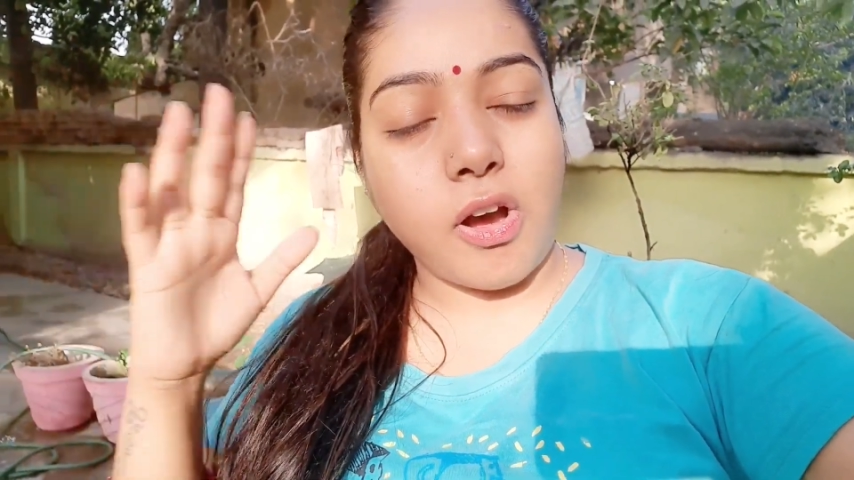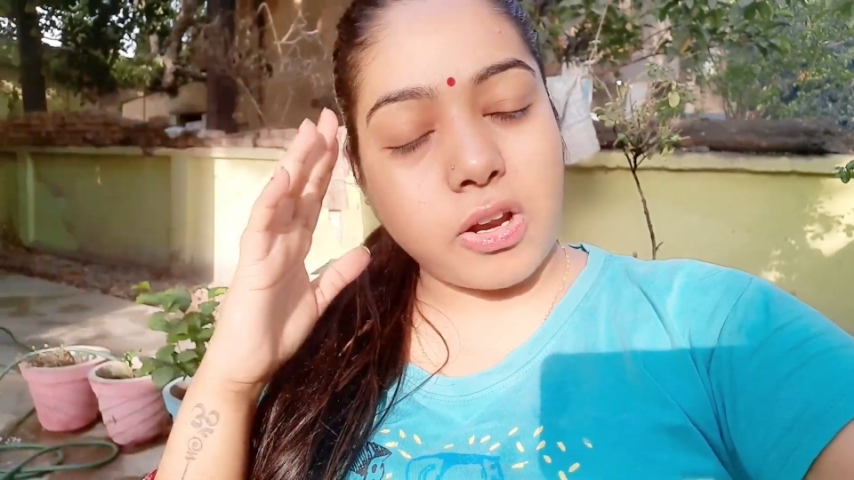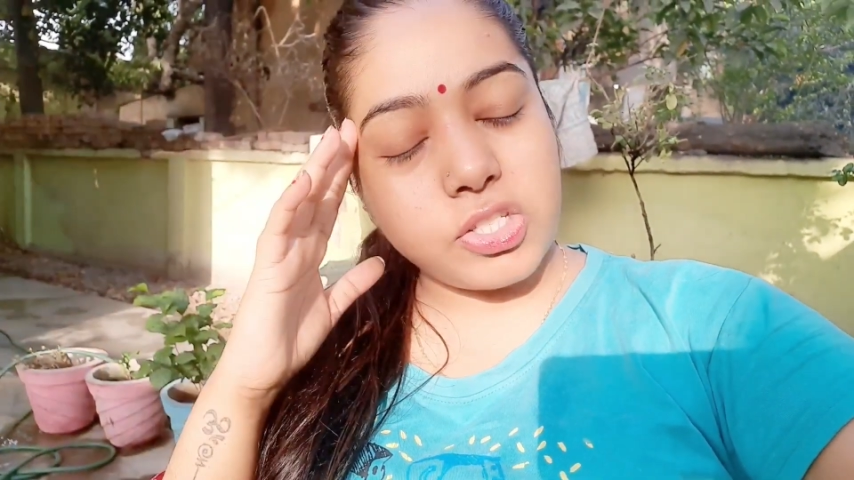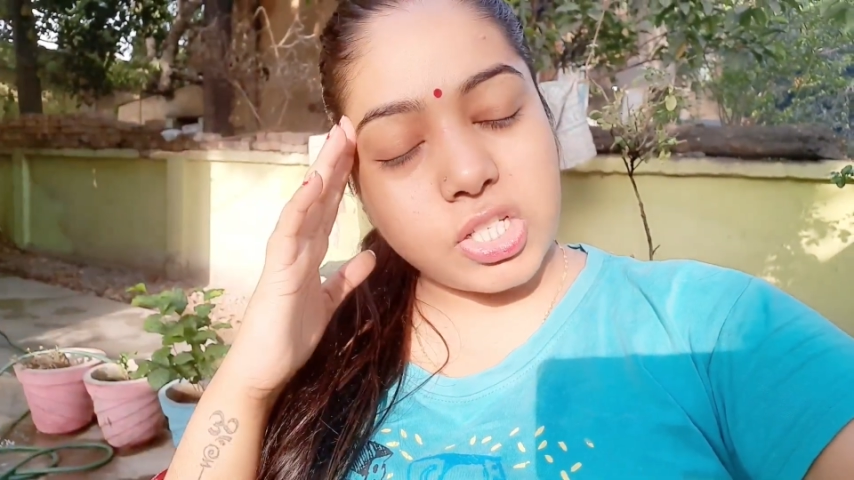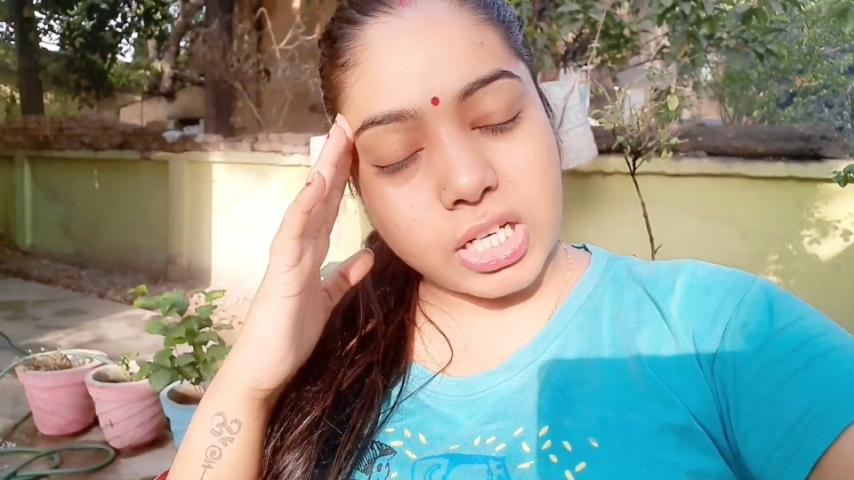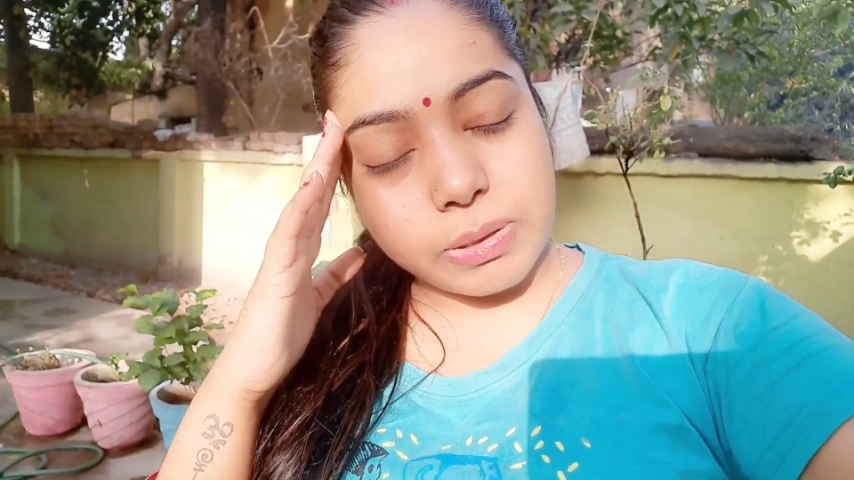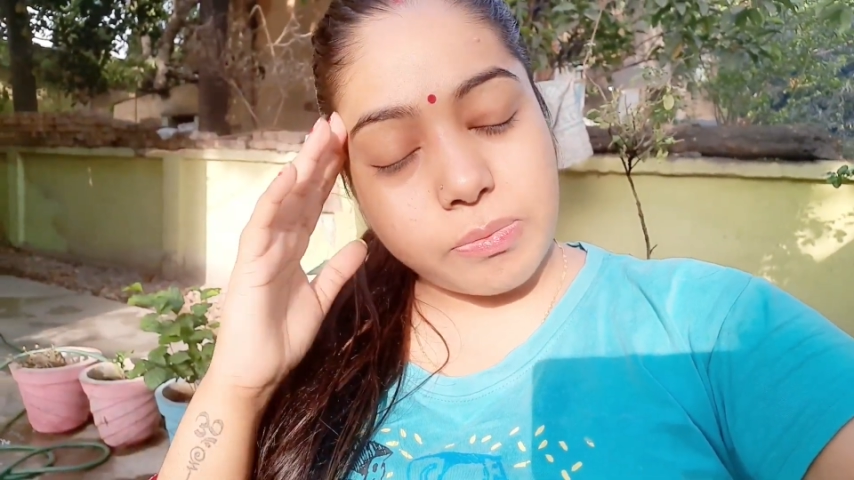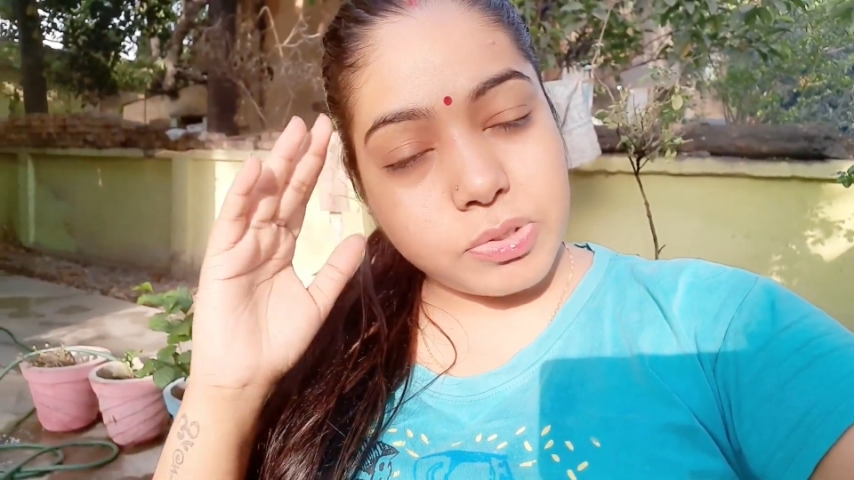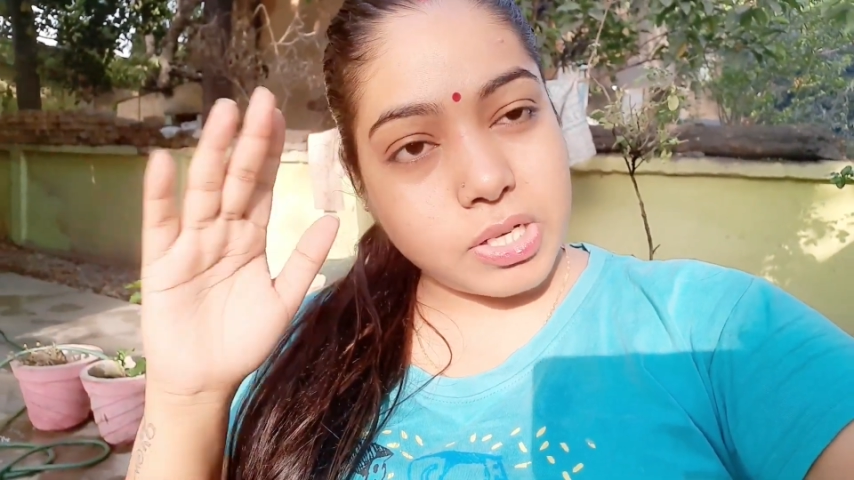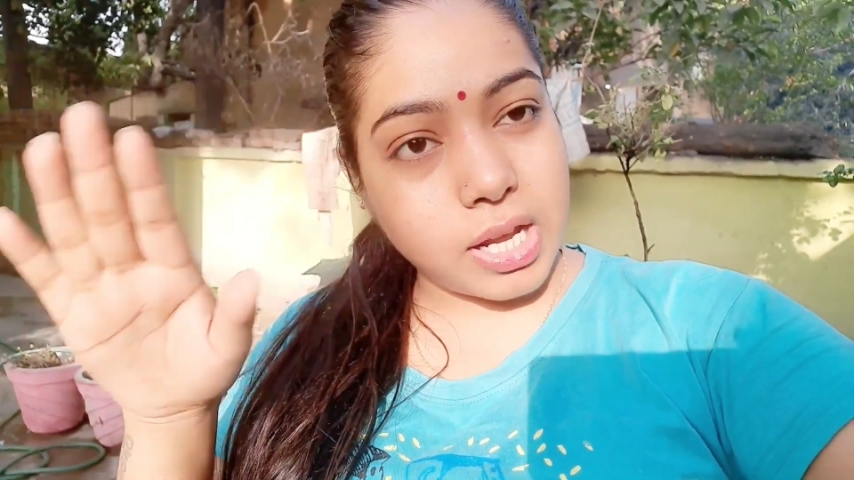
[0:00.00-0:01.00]
और इस चक्कर
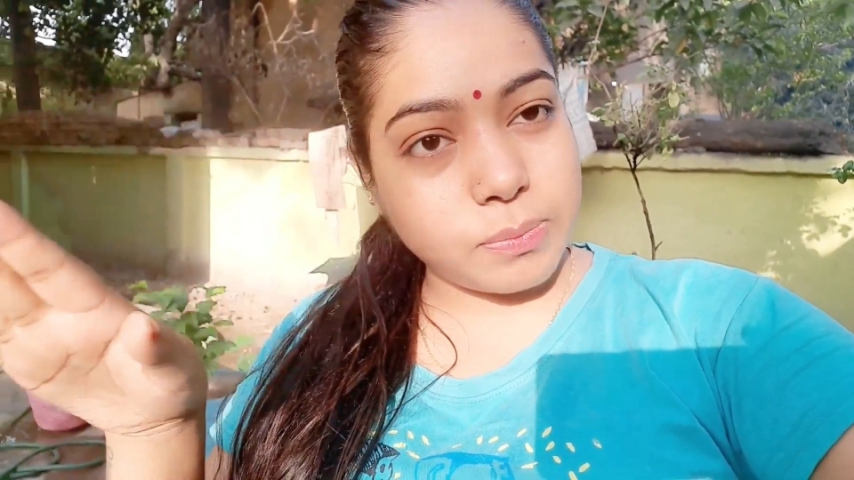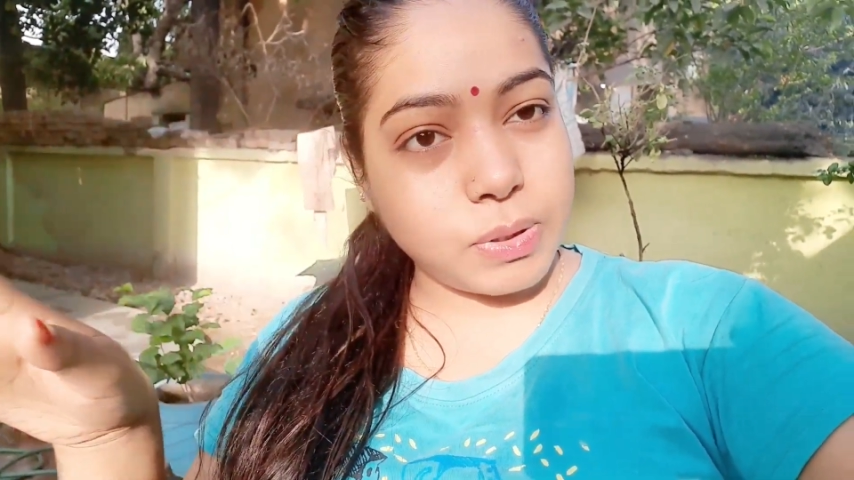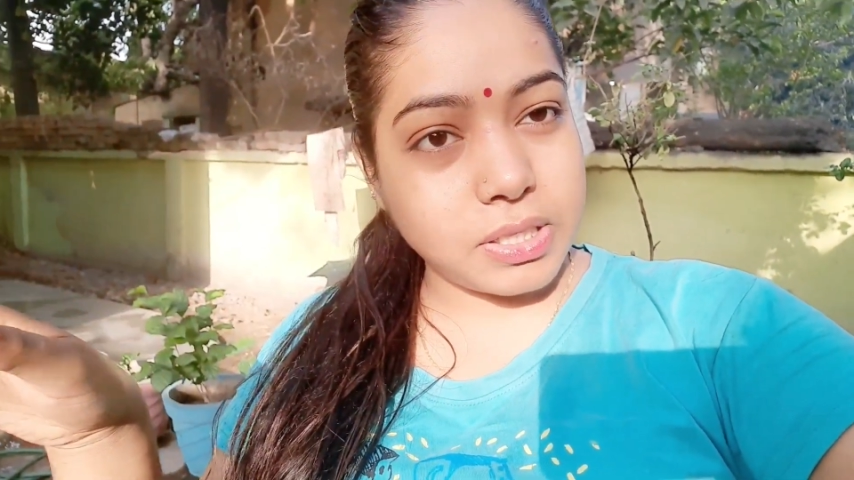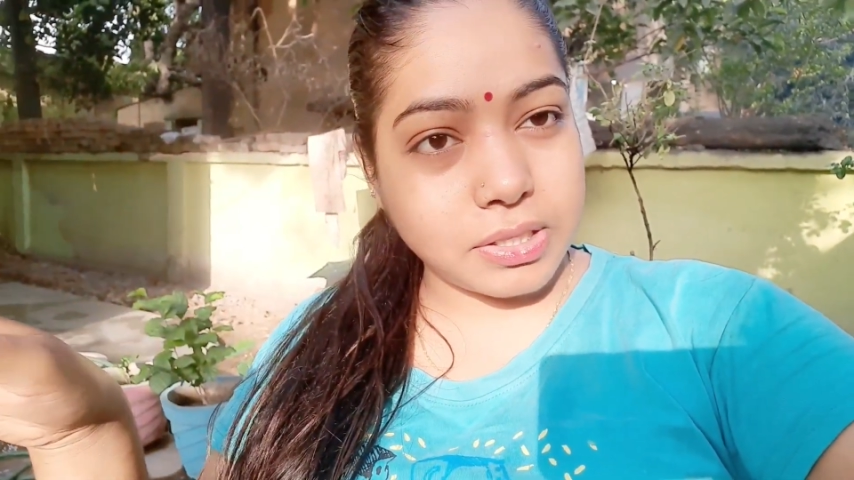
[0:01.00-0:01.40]
में मुझे रात भर